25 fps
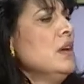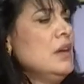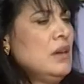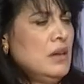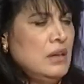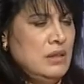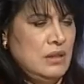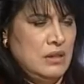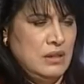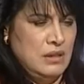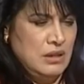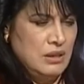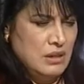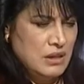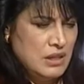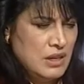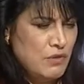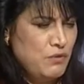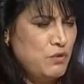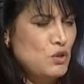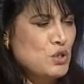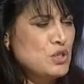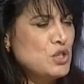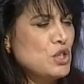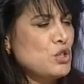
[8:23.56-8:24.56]
eh, che
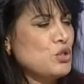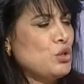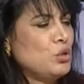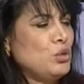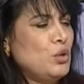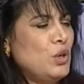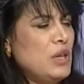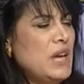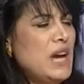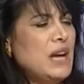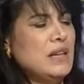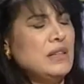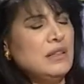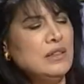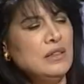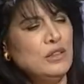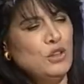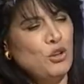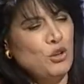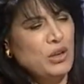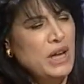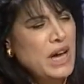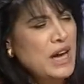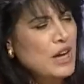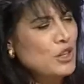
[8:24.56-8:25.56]
fosse sotto le ali di
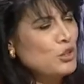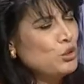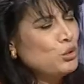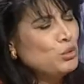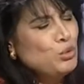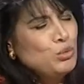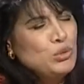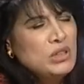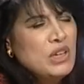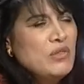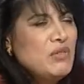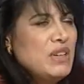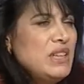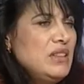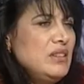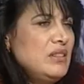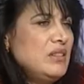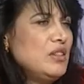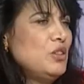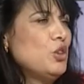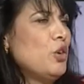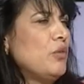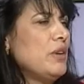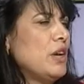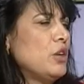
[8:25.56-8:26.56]
Leonardo, tutti
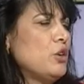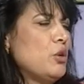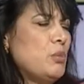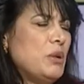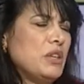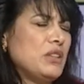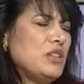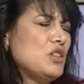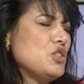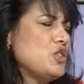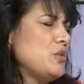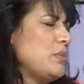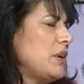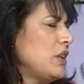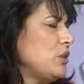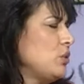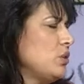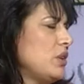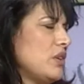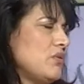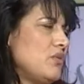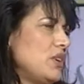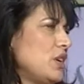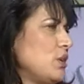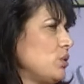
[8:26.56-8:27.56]
eventi dove hanno
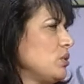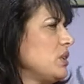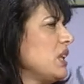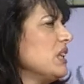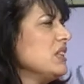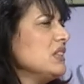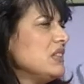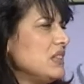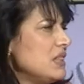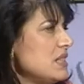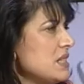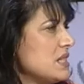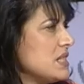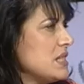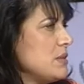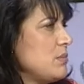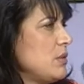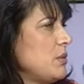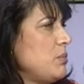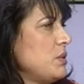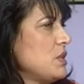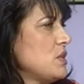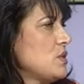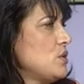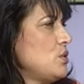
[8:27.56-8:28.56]
partecipato davvero
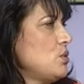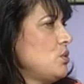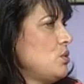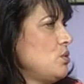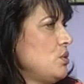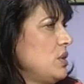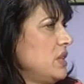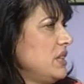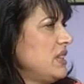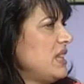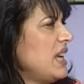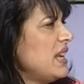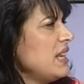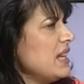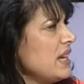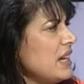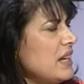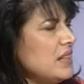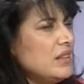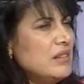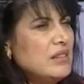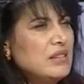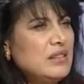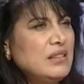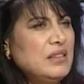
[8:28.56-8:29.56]
tantissime persone,
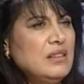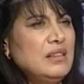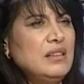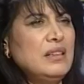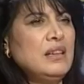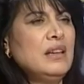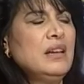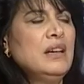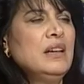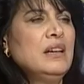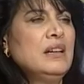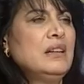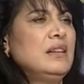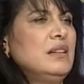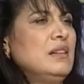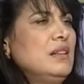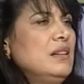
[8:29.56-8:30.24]
talenti, mm.